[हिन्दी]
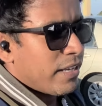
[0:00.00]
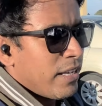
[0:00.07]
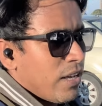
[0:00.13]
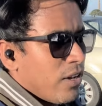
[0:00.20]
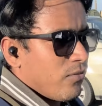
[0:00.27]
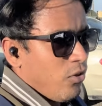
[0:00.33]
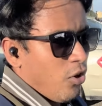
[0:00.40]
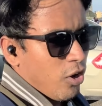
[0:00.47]

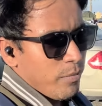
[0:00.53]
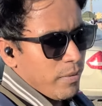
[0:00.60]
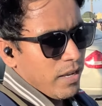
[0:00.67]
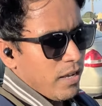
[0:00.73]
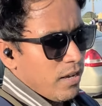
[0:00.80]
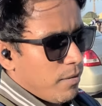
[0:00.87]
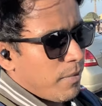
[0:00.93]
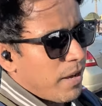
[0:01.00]
ब्लॉग में
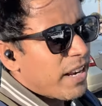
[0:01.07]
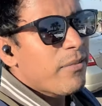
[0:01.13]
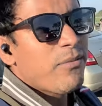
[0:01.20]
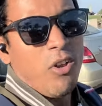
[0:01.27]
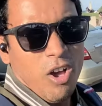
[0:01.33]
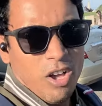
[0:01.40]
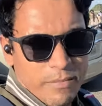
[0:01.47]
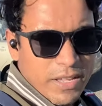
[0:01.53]
हमारे
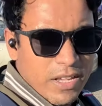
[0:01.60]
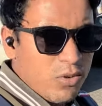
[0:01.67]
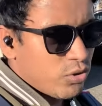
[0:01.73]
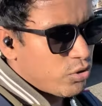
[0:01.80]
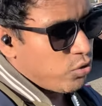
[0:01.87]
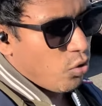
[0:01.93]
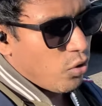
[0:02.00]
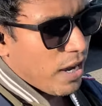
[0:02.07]
ब्लॉग में
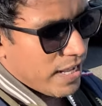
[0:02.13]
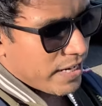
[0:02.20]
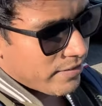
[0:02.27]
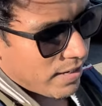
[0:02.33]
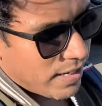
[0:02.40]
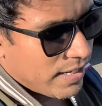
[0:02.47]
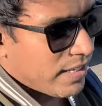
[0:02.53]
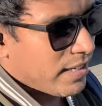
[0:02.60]
कुछ लोग आने
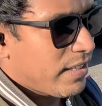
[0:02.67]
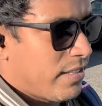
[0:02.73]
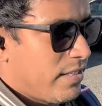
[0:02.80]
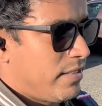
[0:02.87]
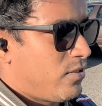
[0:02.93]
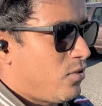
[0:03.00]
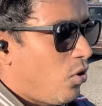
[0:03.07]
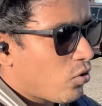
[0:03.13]
वाले हैं
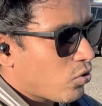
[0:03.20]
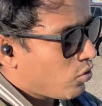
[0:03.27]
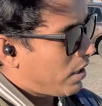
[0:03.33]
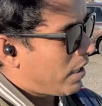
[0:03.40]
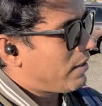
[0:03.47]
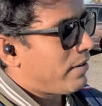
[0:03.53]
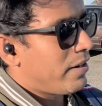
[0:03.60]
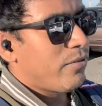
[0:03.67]
कौन कौन
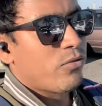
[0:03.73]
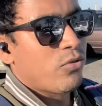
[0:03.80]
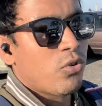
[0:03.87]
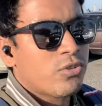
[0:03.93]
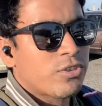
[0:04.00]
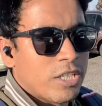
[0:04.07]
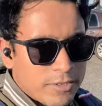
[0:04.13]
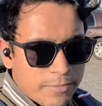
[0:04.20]
आने वाले हैं
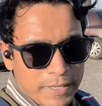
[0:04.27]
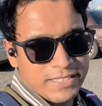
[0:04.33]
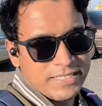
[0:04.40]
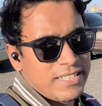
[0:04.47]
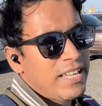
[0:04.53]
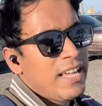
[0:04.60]
वो सस्पेंस